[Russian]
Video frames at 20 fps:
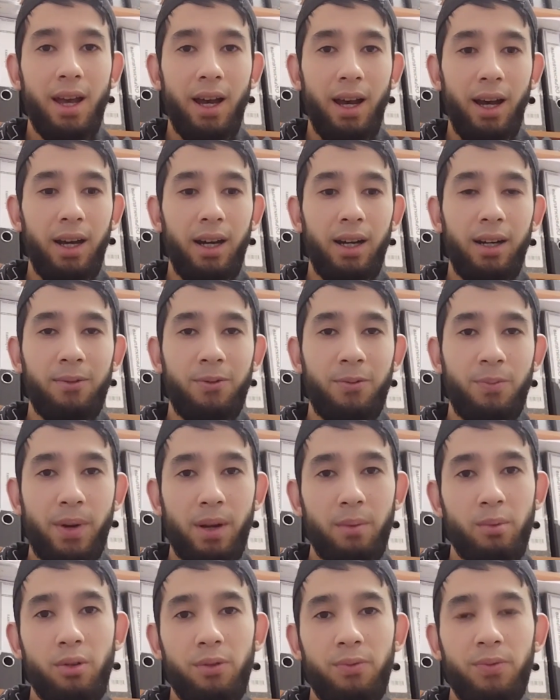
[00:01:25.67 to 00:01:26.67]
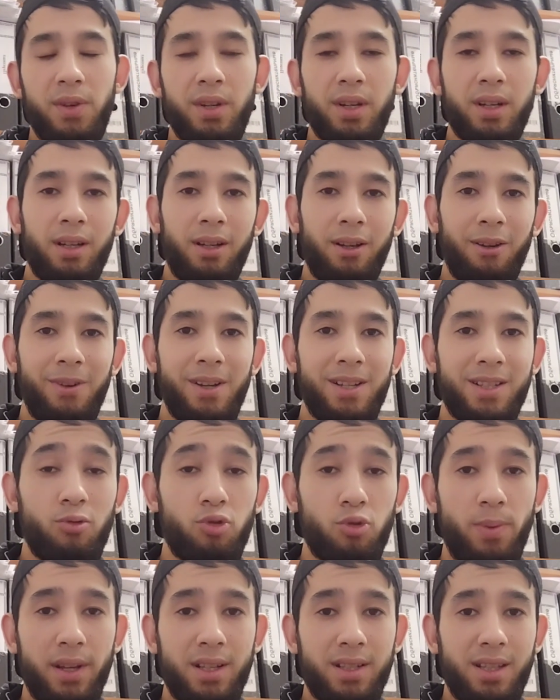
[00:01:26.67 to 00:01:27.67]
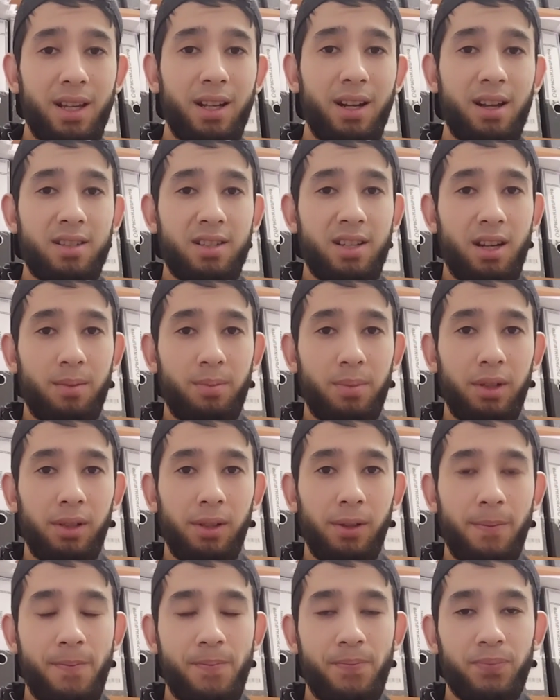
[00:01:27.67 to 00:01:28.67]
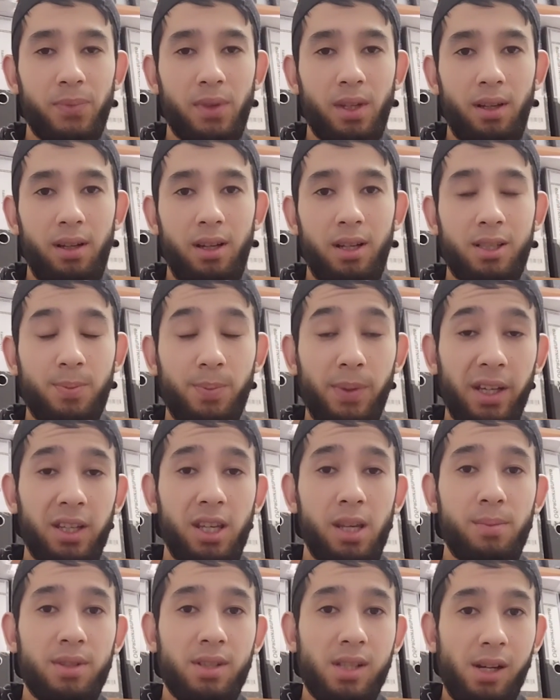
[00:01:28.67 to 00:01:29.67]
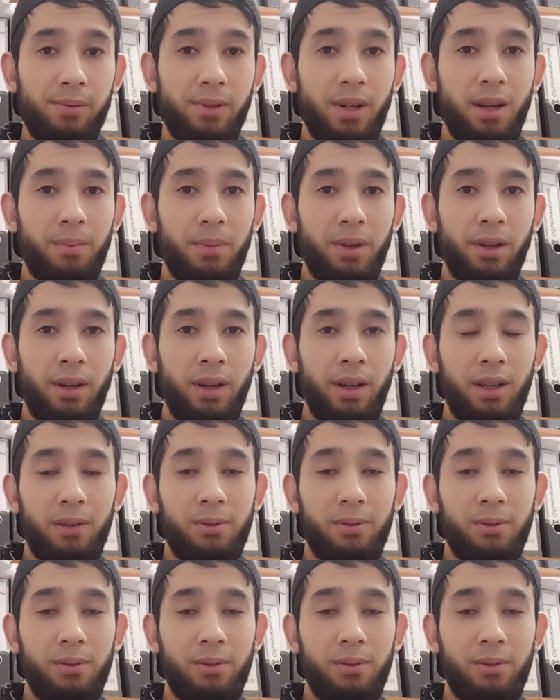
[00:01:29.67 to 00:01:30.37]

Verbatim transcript: а, в прямом эфире весь Узбекистан оскорбил а, с плохими словами.